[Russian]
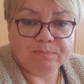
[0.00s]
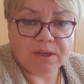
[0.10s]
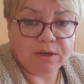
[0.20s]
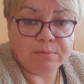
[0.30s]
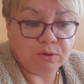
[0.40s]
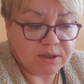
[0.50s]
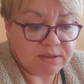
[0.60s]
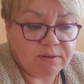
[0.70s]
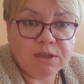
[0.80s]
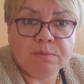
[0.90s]
ребенка
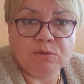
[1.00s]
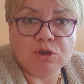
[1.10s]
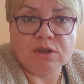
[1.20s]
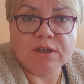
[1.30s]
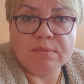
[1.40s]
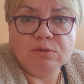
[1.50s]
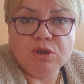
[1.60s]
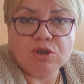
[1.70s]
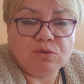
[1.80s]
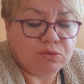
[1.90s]
оставляешь, потому что ты
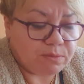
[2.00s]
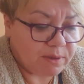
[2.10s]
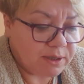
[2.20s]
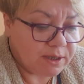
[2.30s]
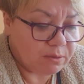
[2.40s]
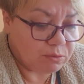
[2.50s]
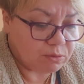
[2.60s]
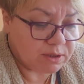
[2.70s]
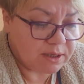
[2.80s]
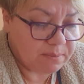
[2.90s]
работаешь, и у тебя некого
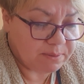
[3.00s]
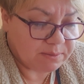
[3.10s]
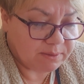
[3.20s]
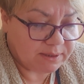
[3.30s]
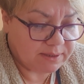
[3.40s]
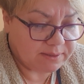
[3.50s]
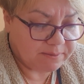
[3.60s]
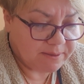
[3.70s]
за ней посмотреть.